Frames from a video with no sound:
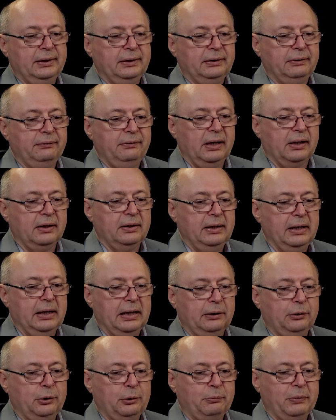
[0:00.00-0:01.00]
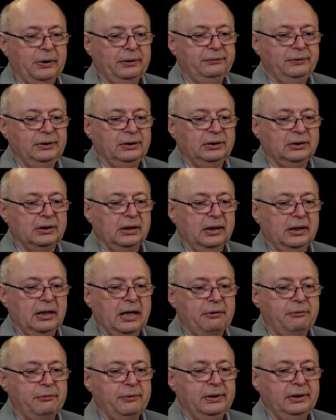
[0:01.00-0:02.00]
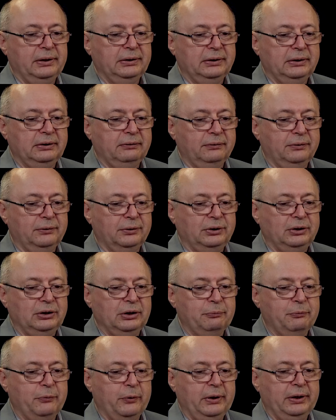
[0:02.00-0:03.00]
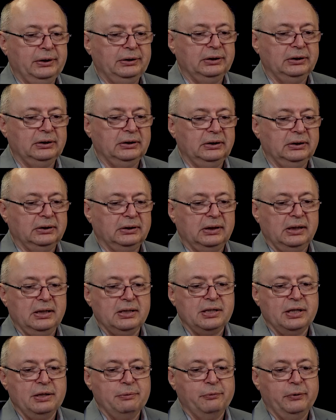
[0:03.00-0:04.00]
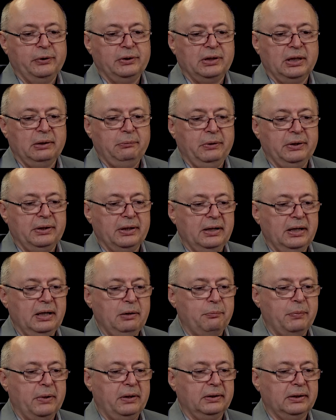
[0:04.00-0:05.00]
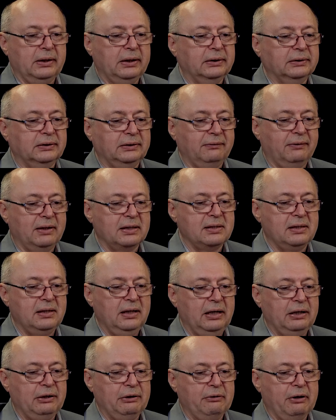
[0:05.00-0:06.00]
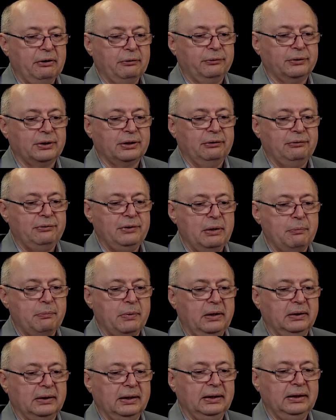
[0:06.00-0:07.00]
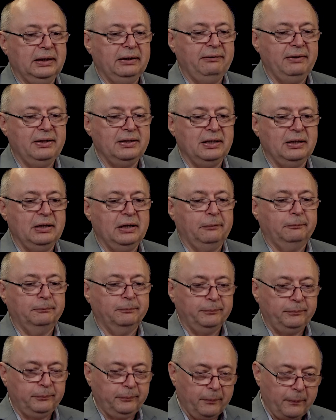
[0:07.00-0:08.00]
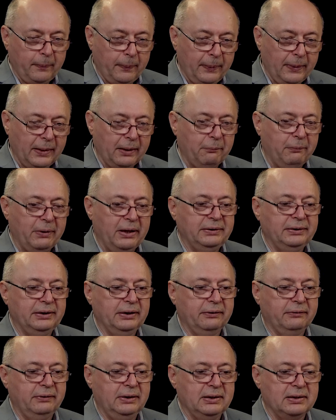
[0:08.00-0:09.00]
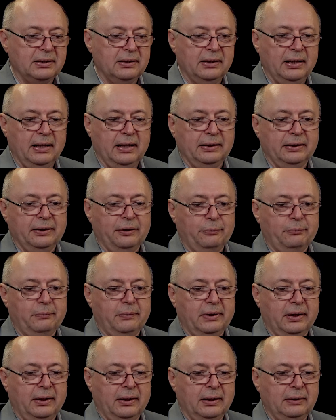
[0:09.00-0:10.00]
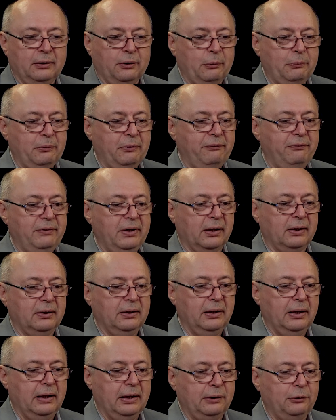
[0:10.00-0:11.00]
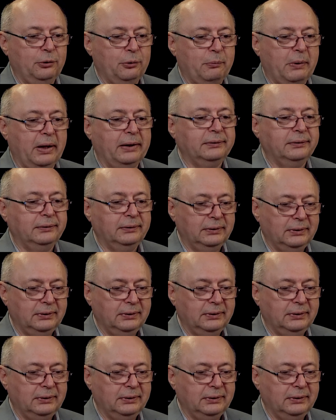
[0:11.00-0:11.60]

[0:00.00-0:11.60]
Верхний Ахтуба 240, 97 и 437 истребительные полки. С 23 августа все полки дивизии базировались на одном аэродроме в Верхней Ахтуба.